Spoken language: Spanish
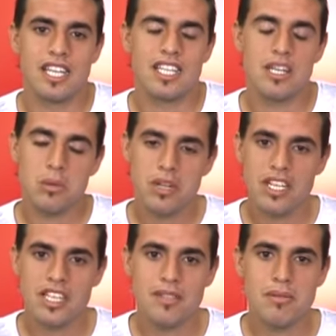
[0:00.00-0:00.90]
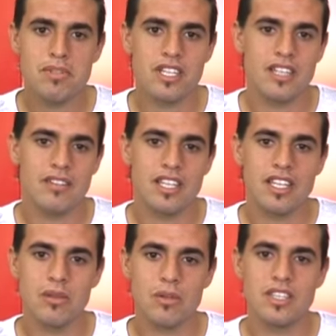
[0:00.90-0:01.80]
en el lugar que estamos porque la verdad
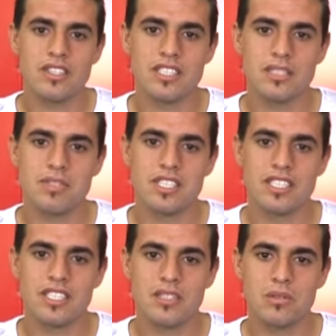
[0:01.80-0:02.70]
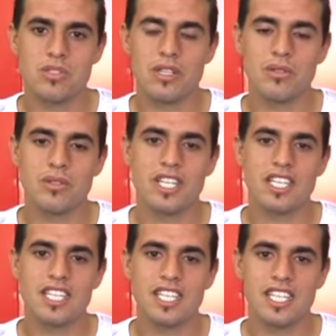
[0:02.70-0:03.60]
es el lugar donde se merece. Un saludo
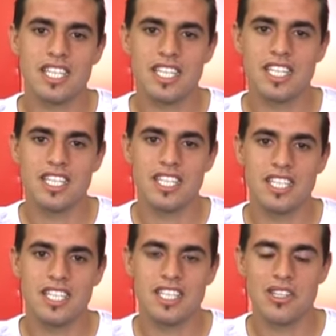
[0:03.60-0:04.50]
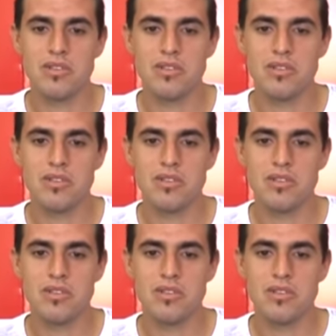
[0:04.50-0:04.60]
grande y que la